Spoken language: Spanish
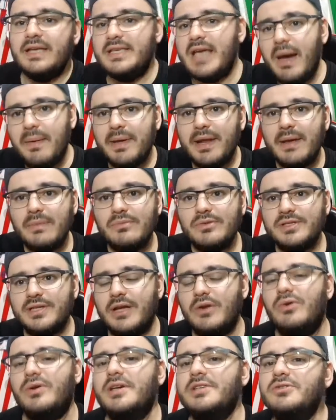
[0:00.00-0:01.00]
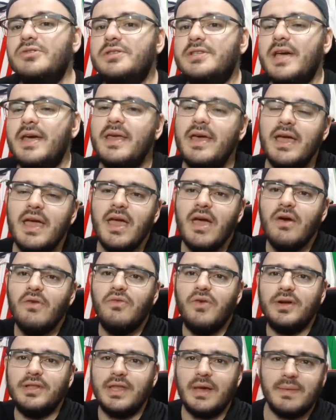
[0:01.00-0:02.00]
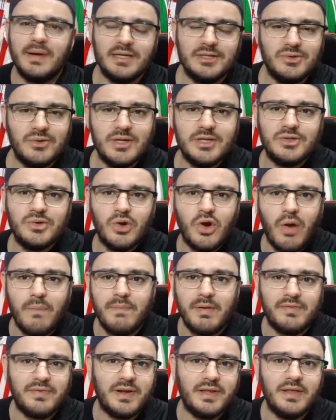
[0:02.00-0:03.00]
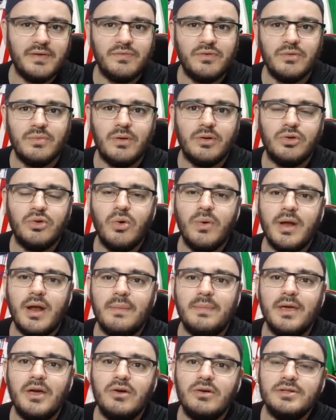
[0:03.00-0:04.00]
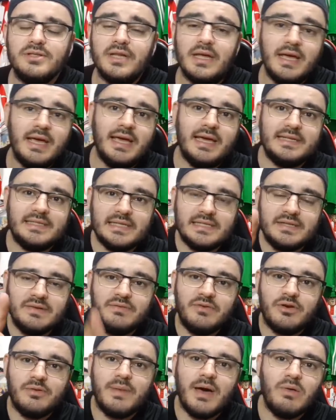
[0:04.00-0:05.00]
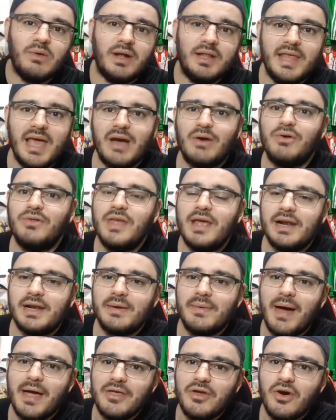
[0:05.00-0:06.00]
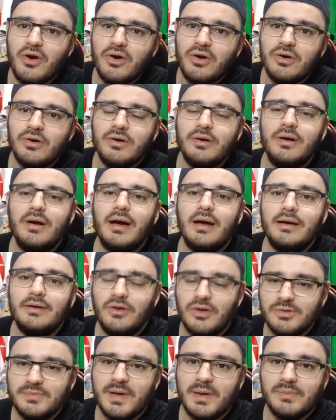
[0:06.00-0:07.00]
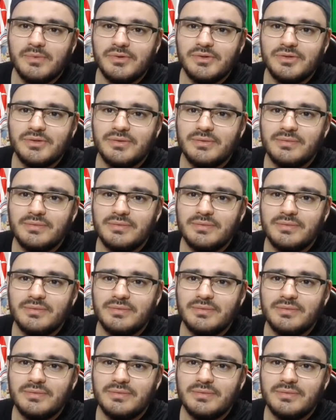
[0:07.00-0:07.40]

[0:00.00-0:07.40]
ya veremos qué es lo que sucede. Fuerte abrazo de su compa Fran de Fútbol Tuber, amigos. Estás informado al día con el rebaño. Nos vemos.